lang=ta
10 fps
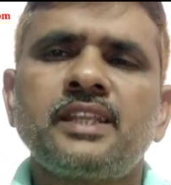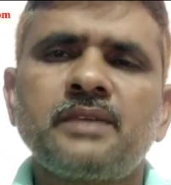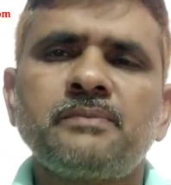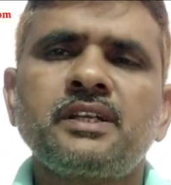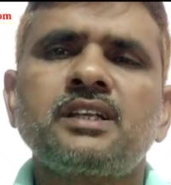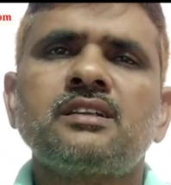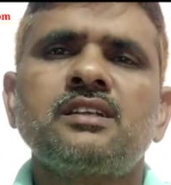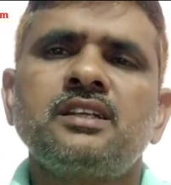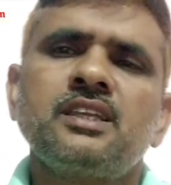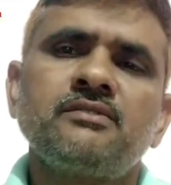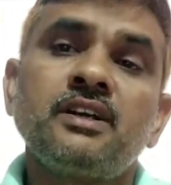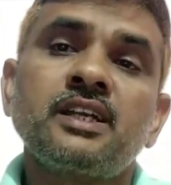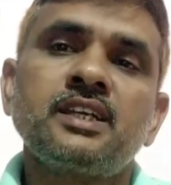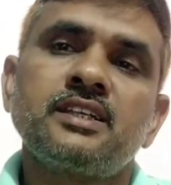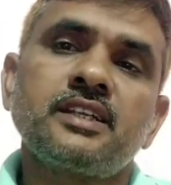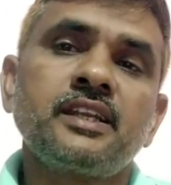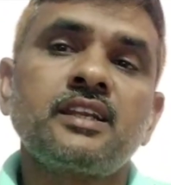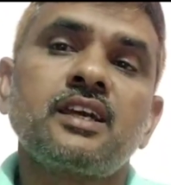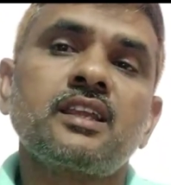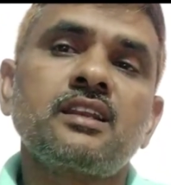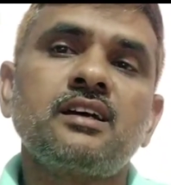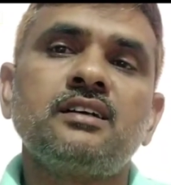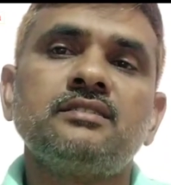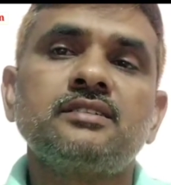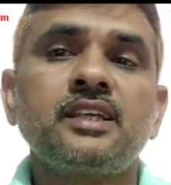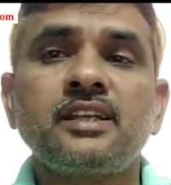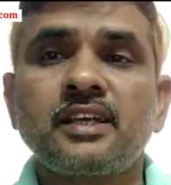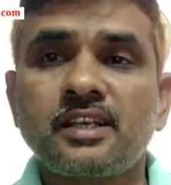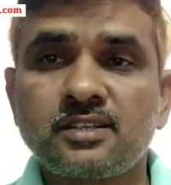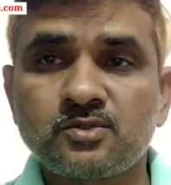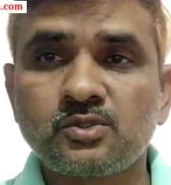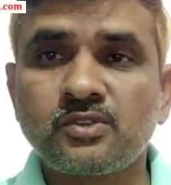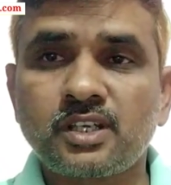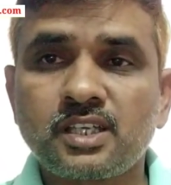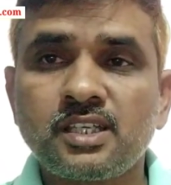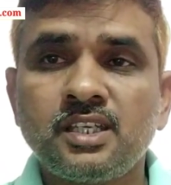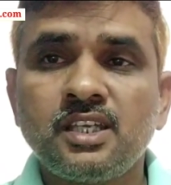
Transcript: நிறைய பேர் என்னன்னா நீங்கள் வாங்க ட்ரெயினர் ஆயிடலாம் ட்ரெயினர் ஆயிடலாம் சொல்லுவாங்க